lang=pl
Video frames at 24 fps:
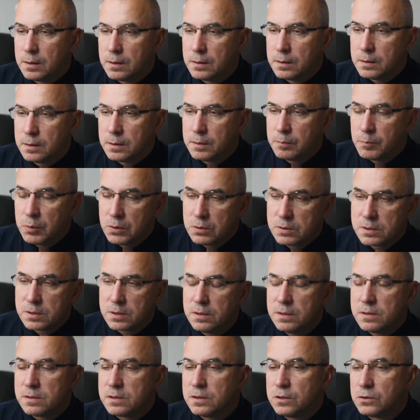y, y, Polski
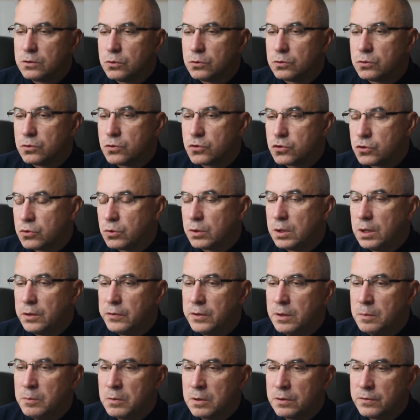Instytut Sztuki
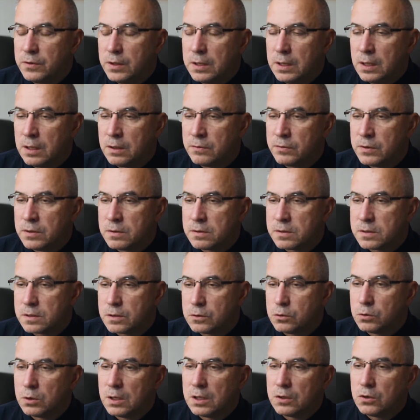Filmowej, a więc
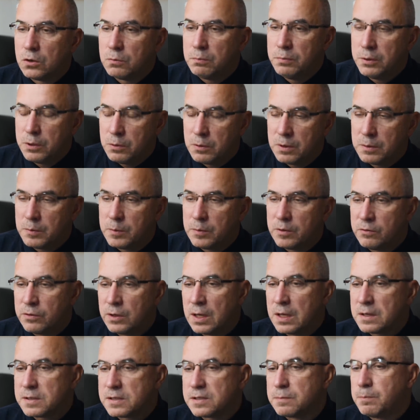którego byłem
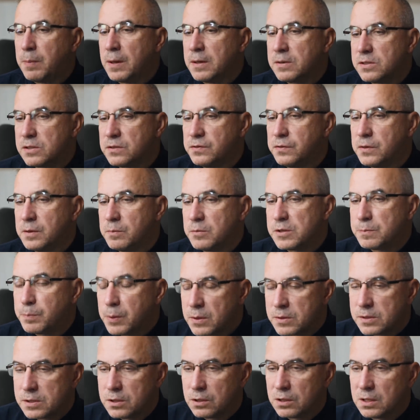wraz z państwem
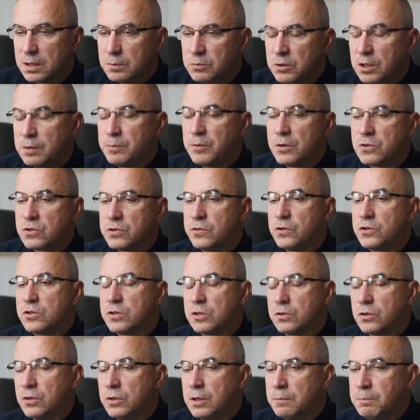sponsorem. Nikt mnie oczywiście o
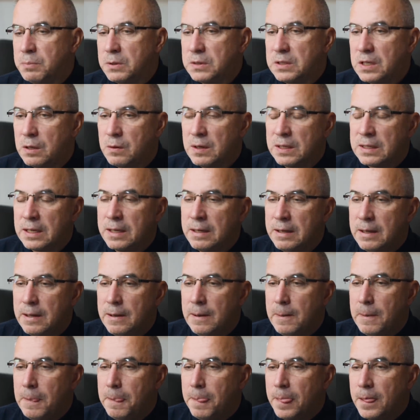to nie pytał, ale
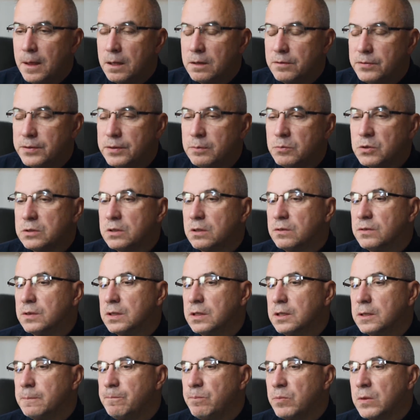film
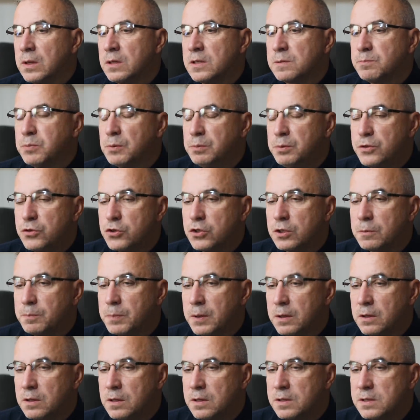dotowany z publicznych
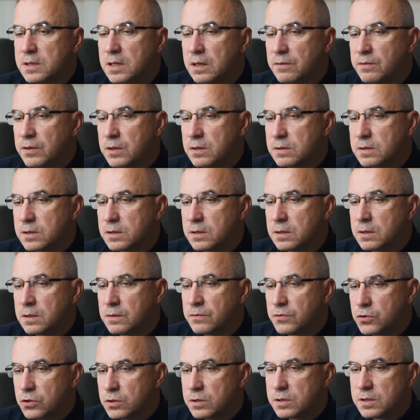pieniędzy, a więc e,
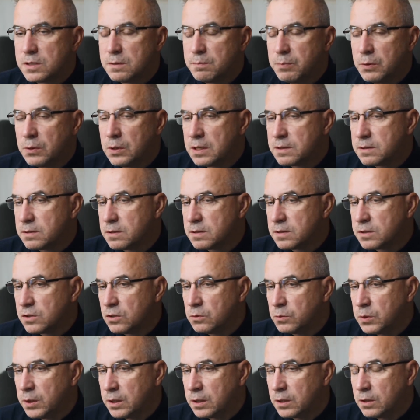wszyscy Polacy
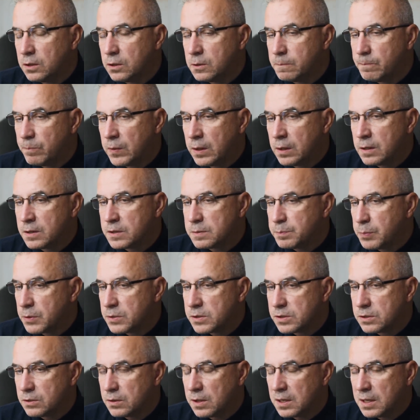są jego e,
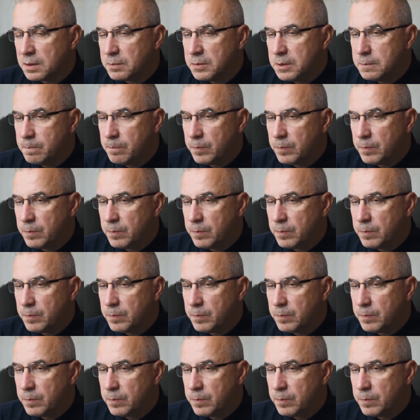sponsorami.